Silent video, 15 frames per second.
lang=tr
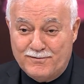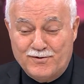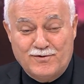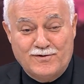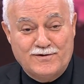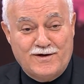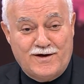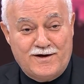
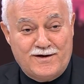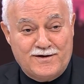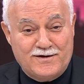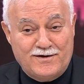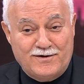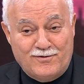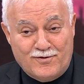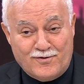bugün daha
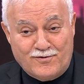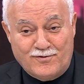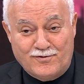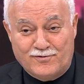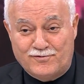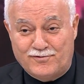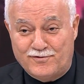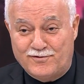iyi
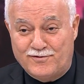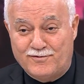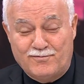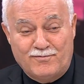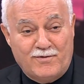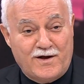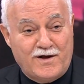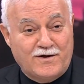görünüyorsun.
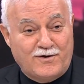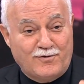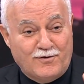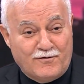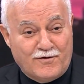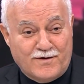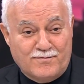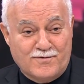Baya
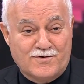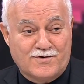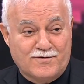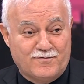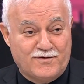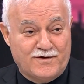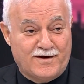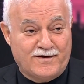kilo
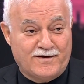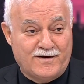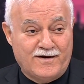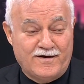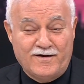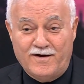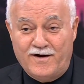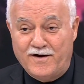vermişsin filan.
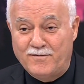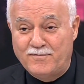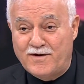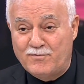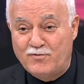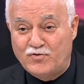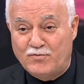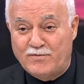
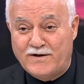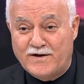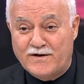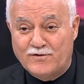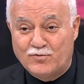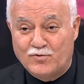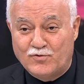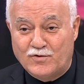Hanımlar bu
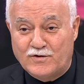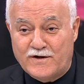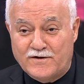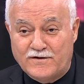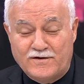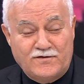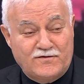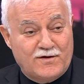cümleleri
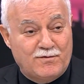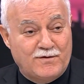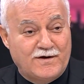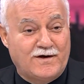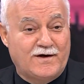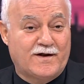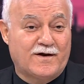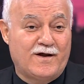duyduklarında
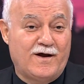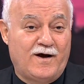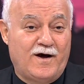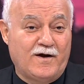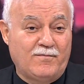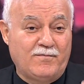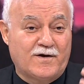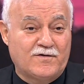sevinirler.
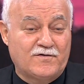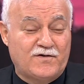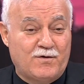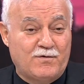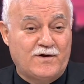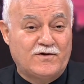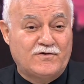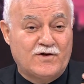Hanımların
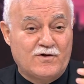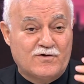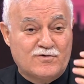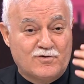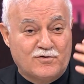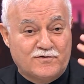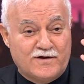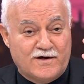sevineceği
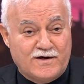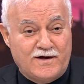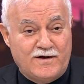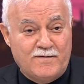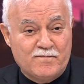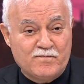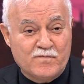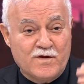
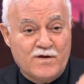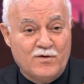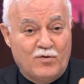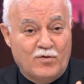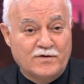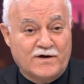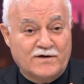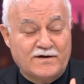sözleri
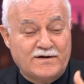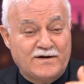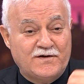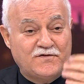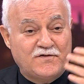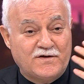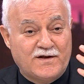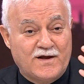onlardan
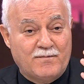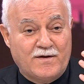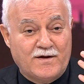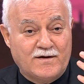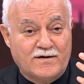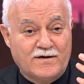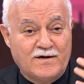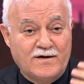
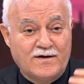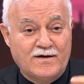esirgemeyin.